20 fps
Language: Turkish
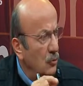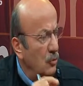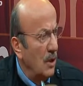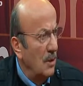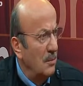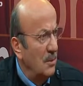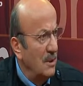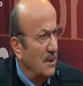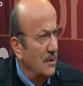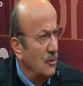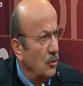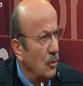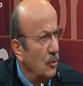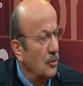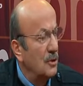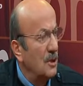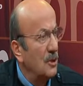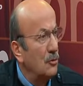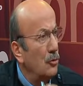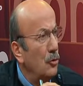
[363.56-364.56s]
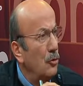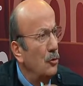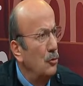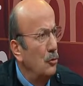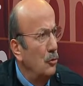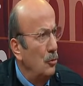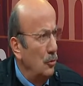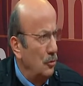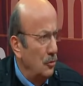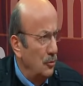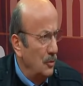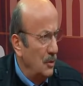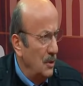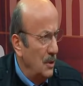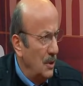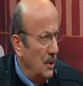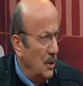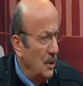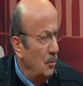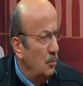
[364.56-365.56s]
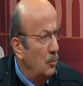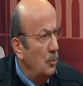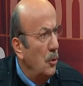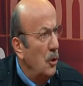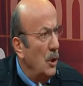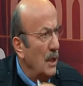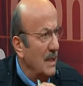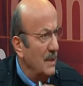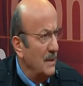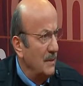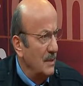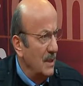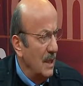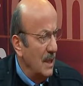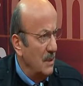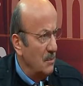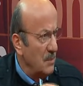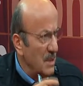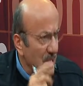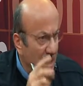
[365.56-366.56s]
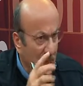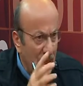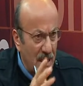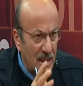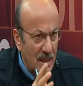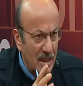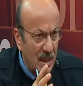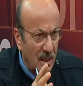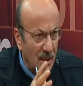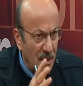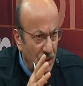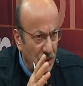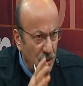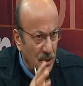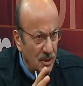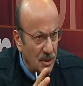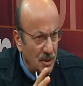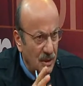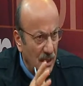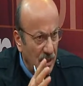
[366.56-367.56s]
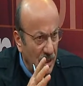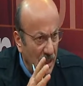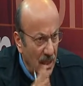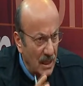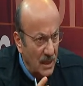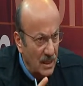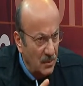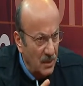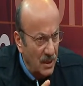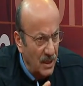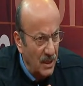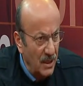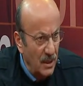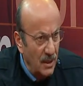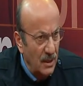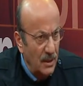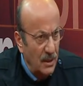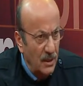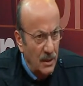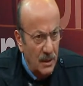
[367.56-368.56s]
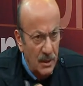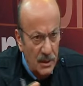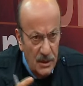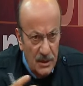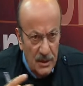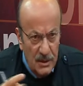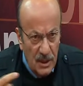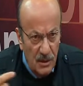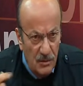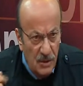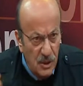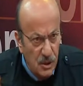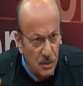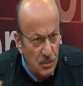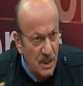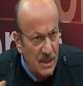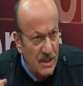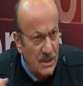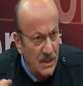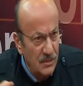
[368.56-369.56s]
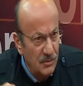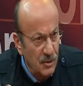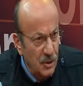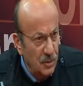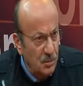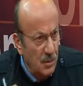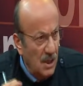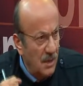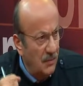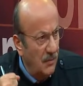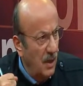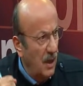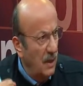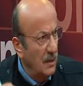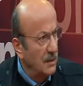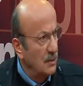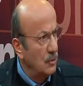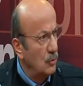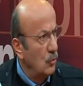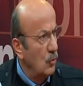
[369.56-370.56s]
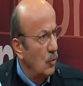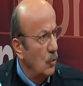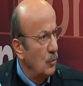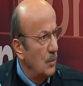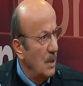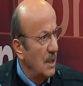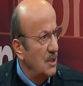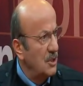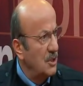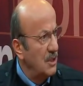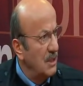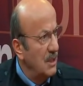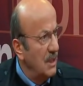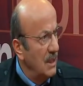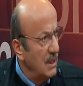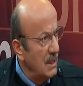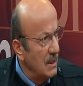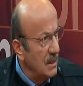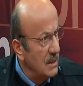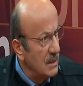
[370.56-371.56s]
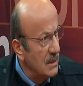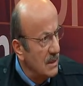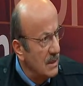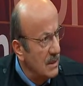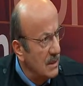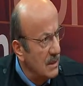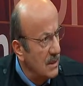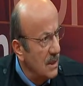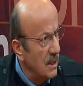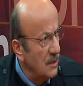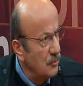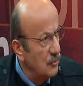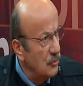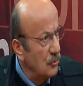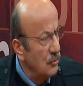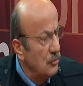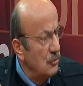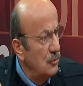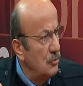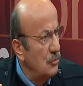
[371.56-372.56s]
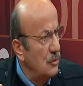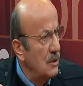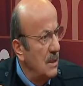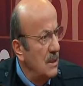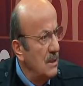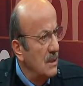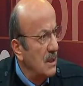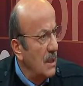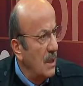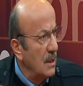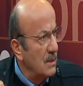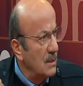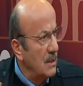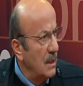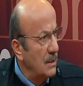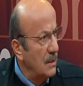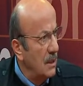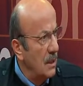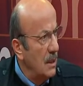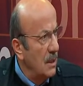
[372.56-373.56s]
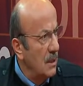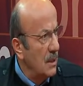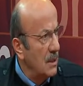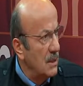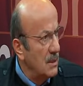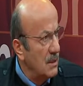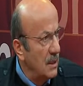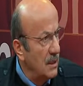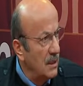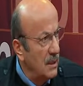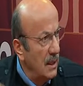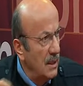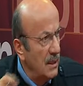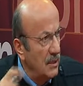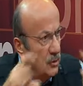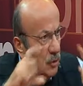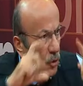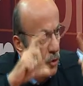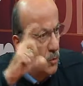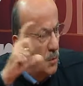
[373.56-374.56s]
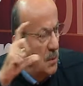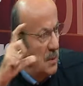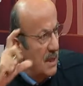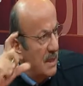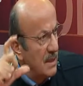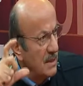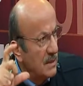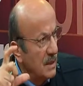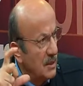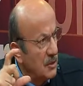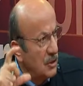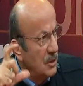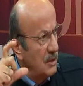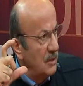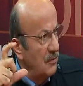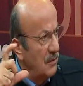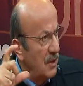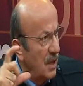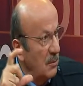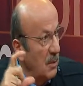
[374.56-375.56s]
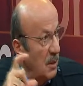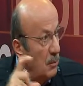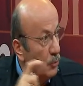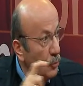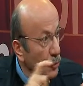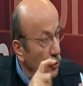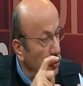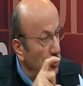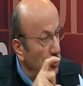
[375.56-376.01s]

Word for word: durabilir. Yoksa çözülür. Böyledir yani. Bir tehlike karşınıza geldi mi savaşmak, sıvışmak, varlığınızı korumak için gerilirsiniz, tansiyonunuz yükselir, kaslar kaslar gerilir, göz bebekleriniz açılır filan ama bu